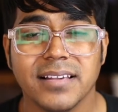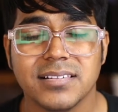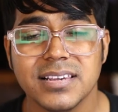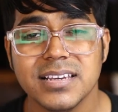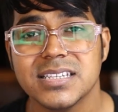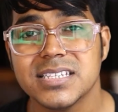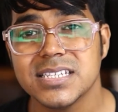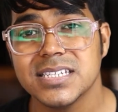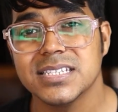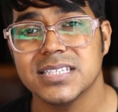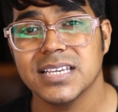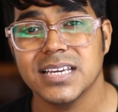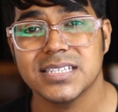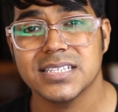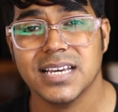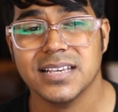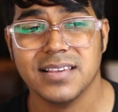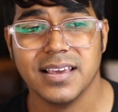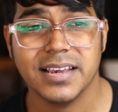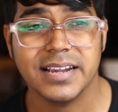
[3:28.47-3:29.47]
ऐसी चीज़ें
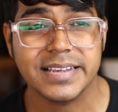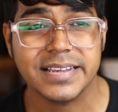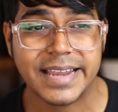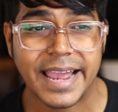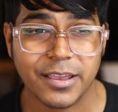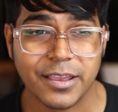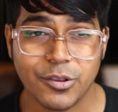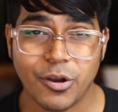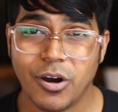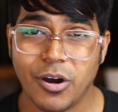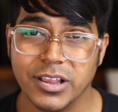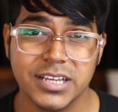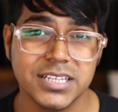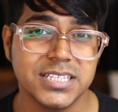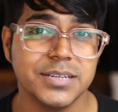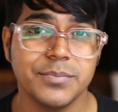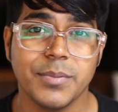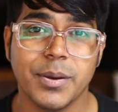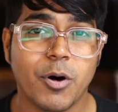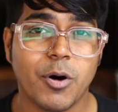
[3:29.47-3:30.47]
जैसे कि
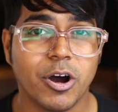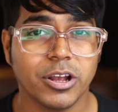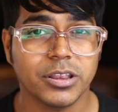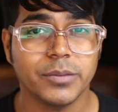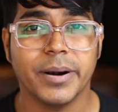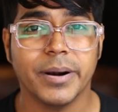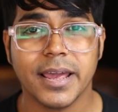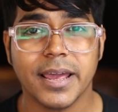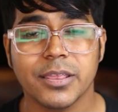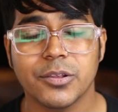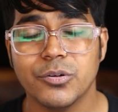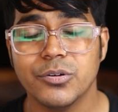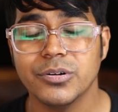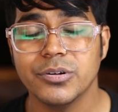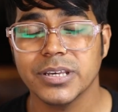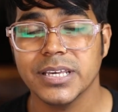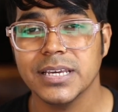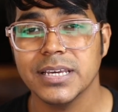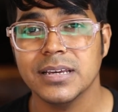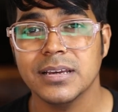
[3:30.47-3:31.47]
टेक्नोलॉजी में बहुत बढ़त
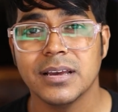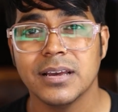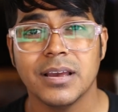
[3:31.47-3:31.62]
होगी